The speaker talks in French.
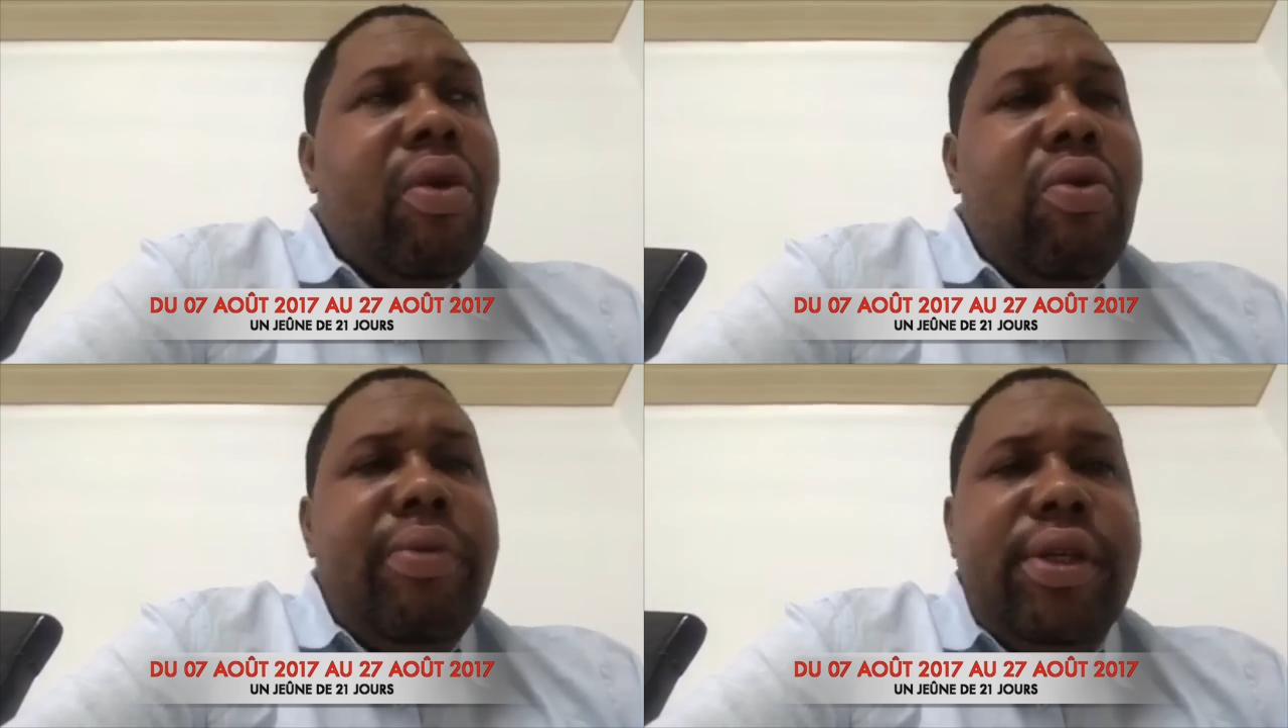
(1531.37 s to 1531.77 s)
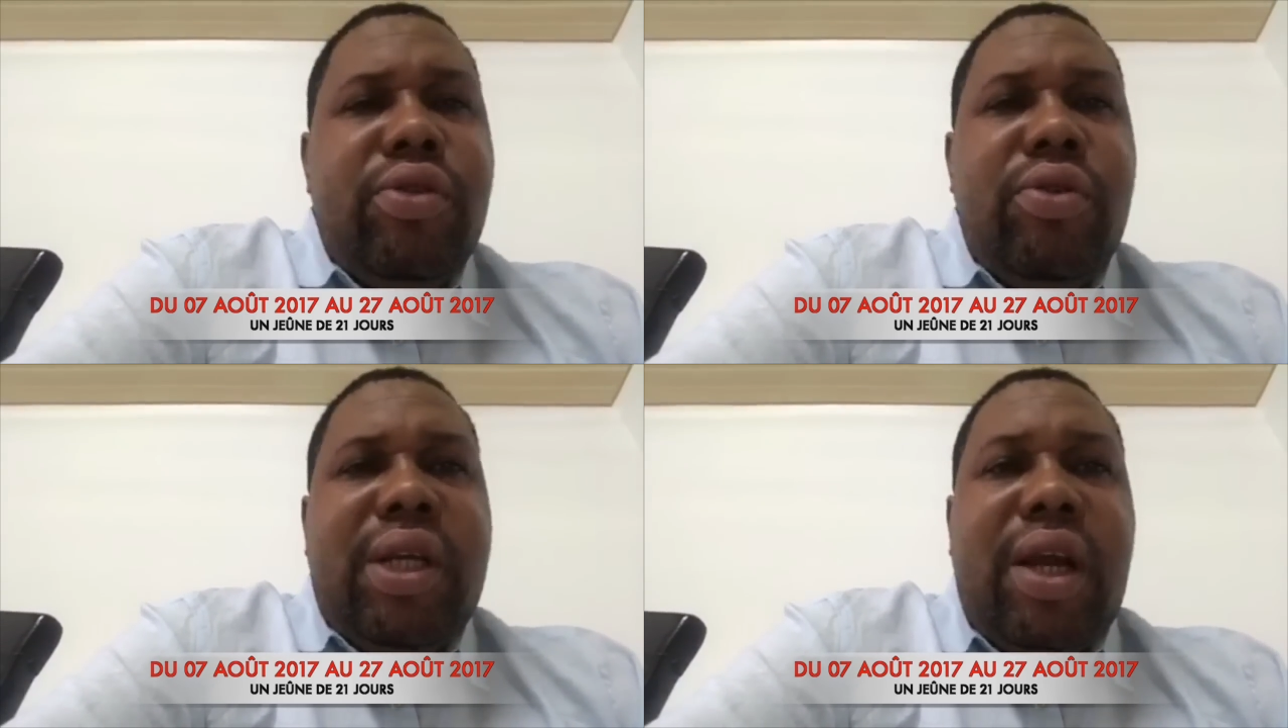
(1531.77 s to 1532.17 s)
ou même
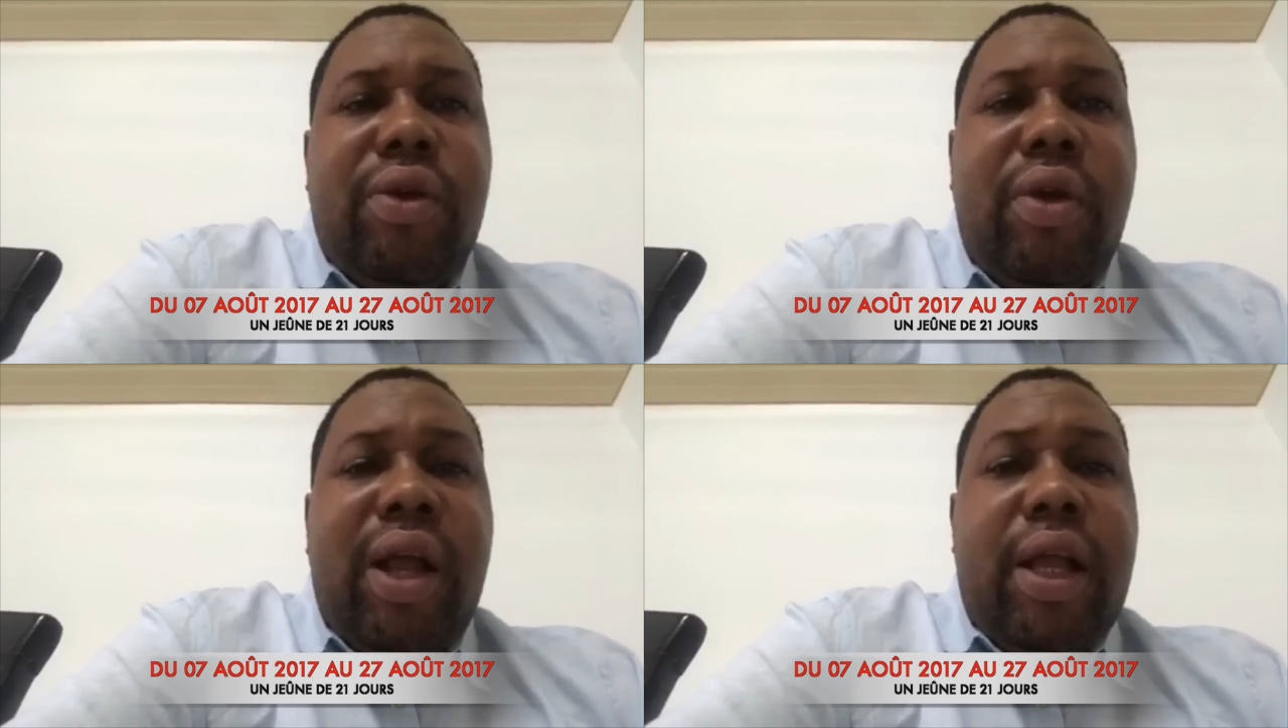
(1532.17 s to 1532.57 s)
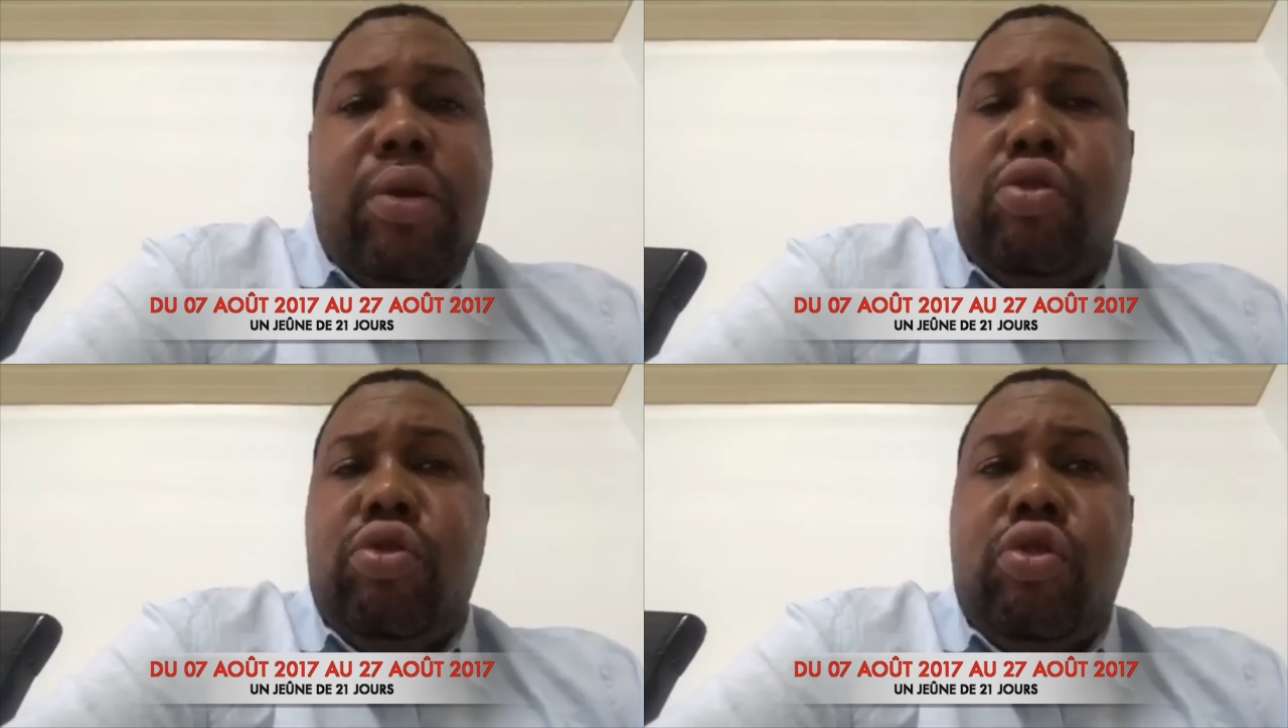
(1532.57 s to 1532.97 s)
tu quelqu'un a
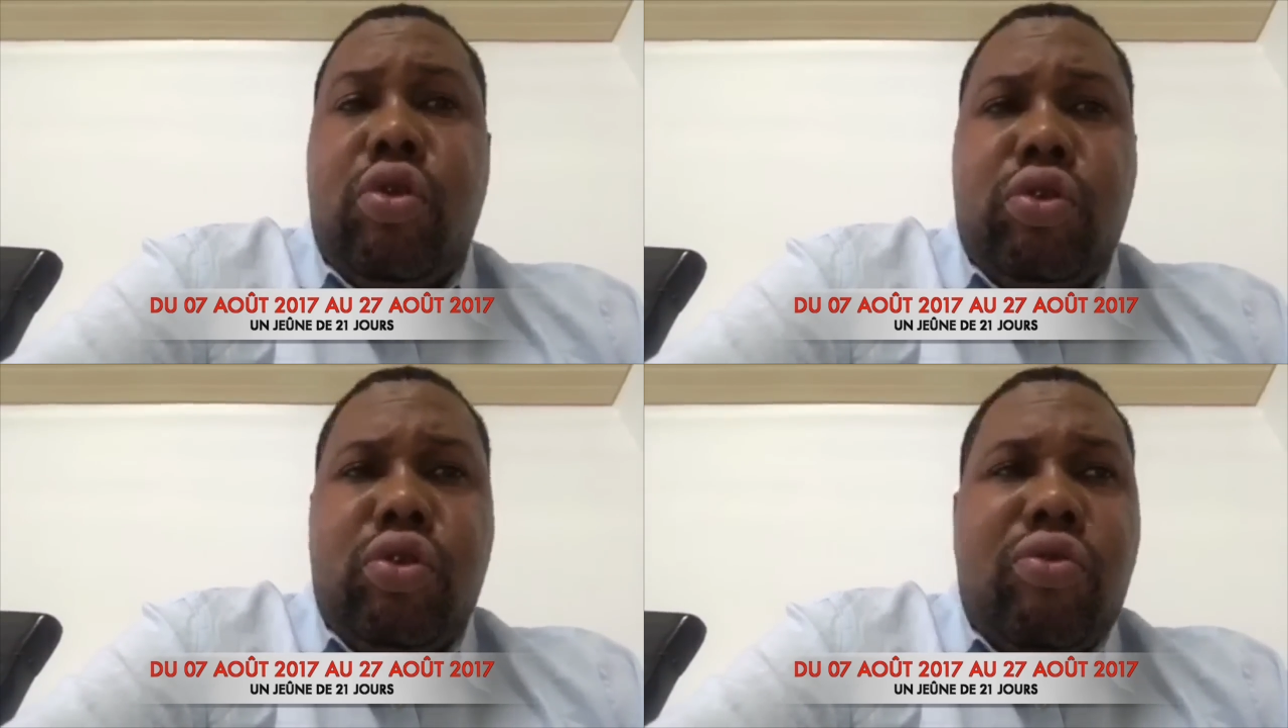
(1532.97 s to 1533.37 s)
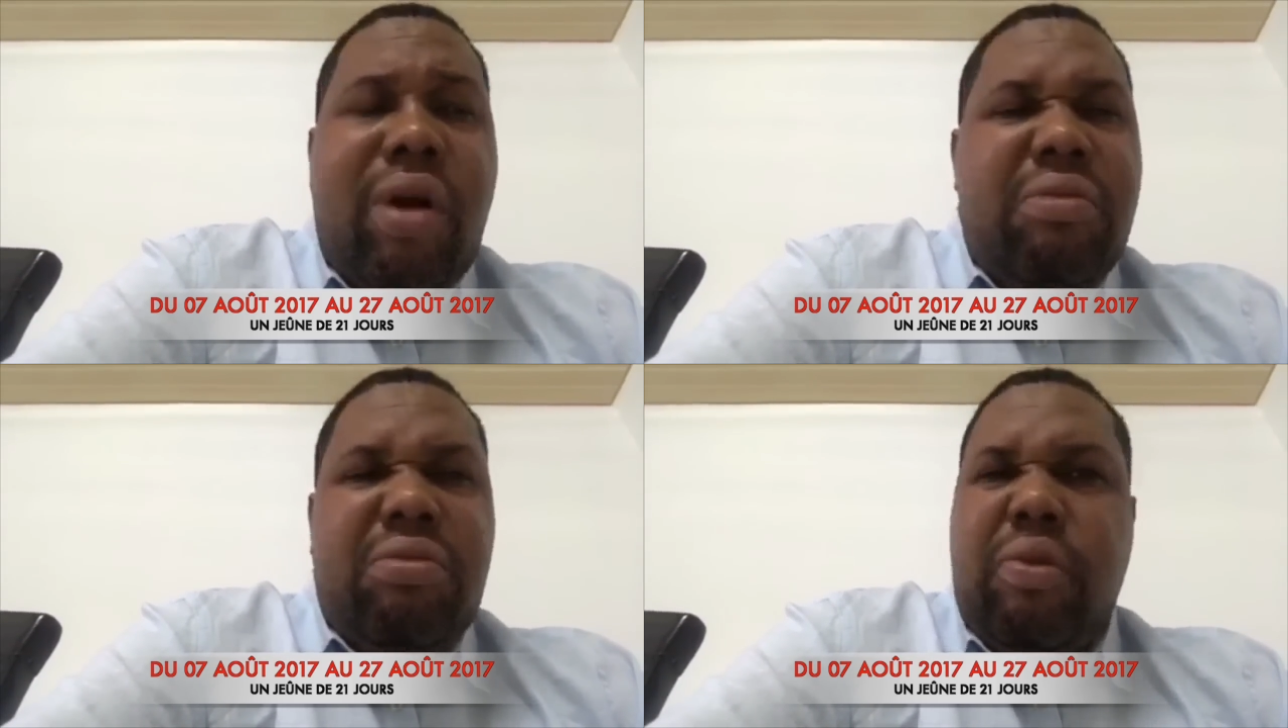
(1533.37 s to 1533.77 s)
quelque chose contre
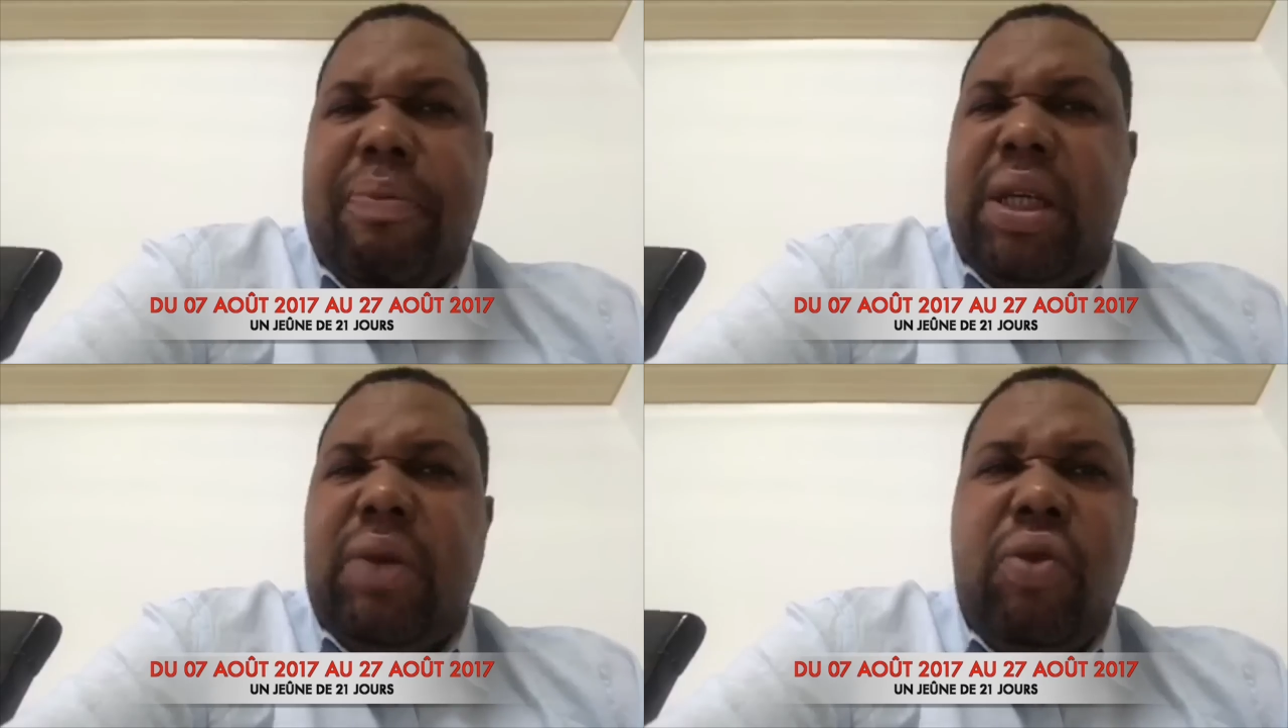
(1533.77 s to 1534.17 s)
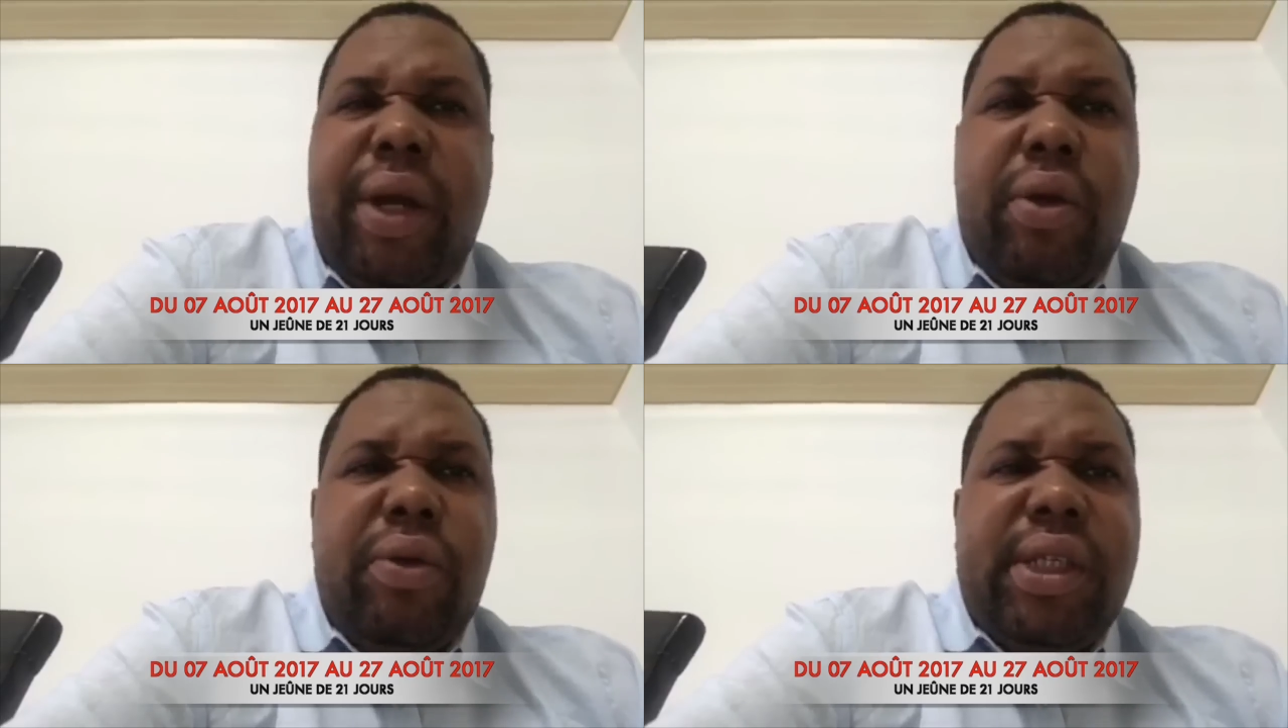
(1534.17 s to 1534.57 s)
toi, vous partez vous
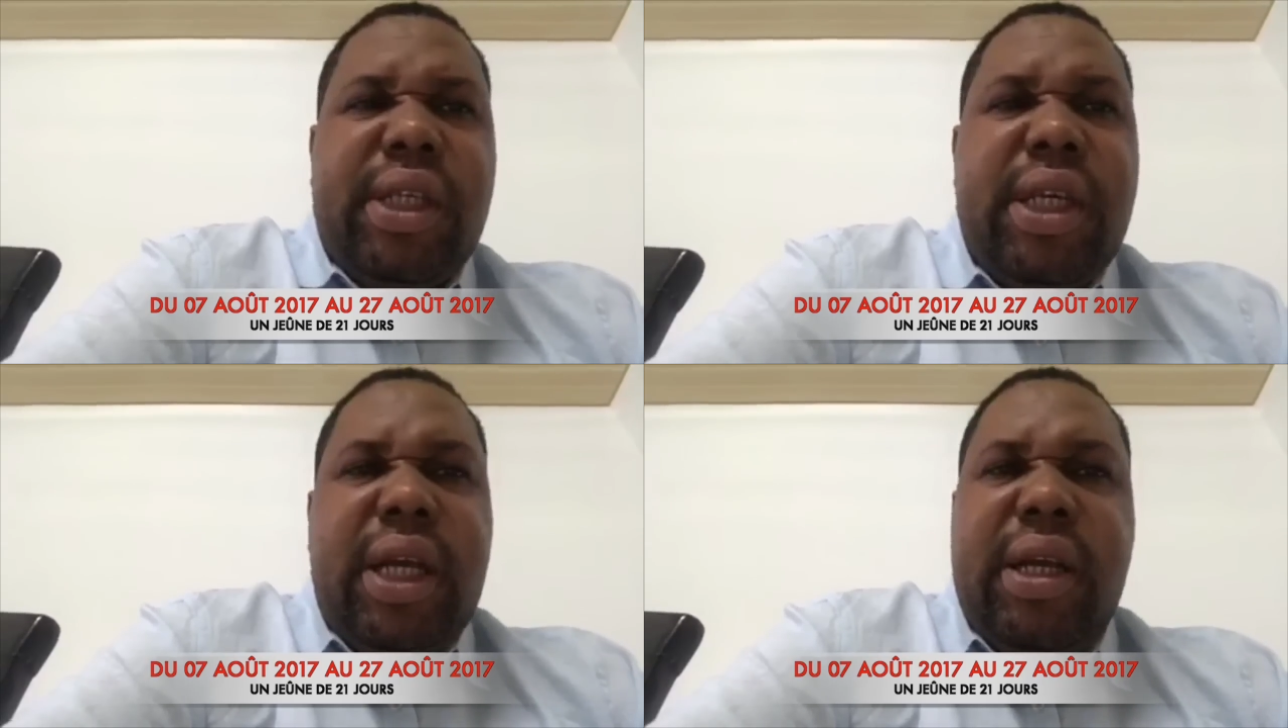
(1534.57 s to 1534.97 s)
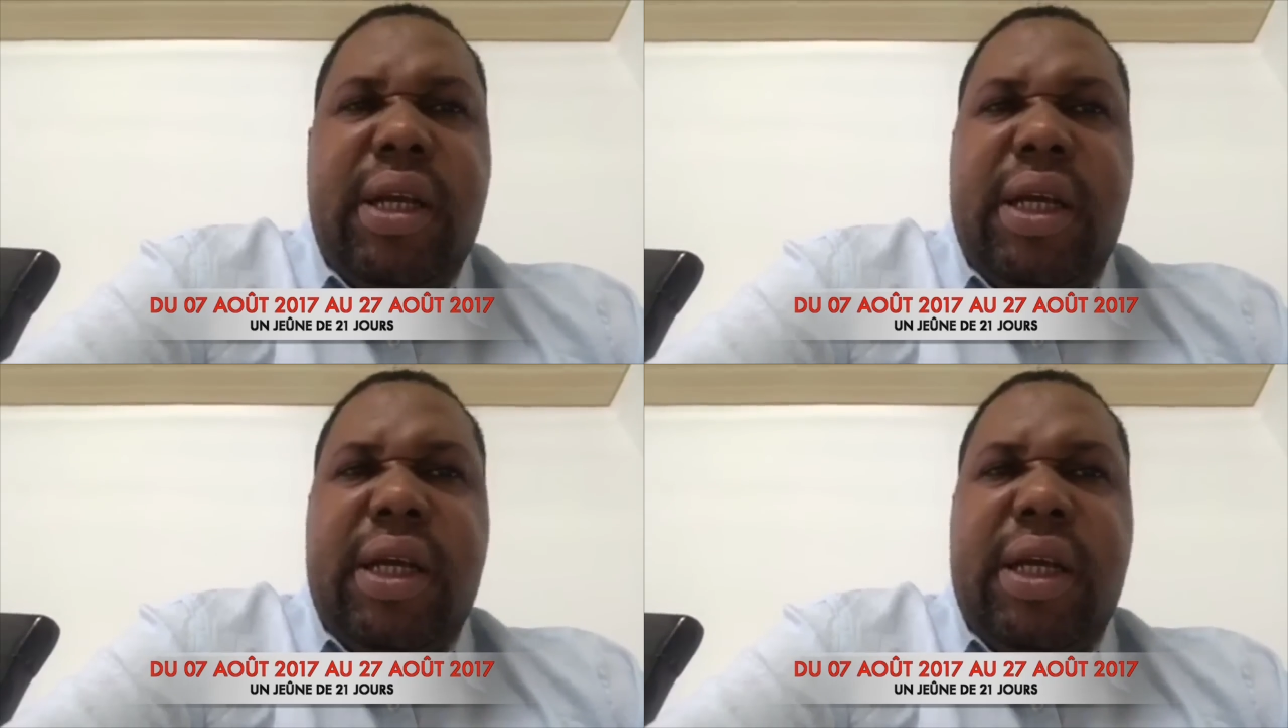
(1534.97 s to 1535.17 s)
réconcilier.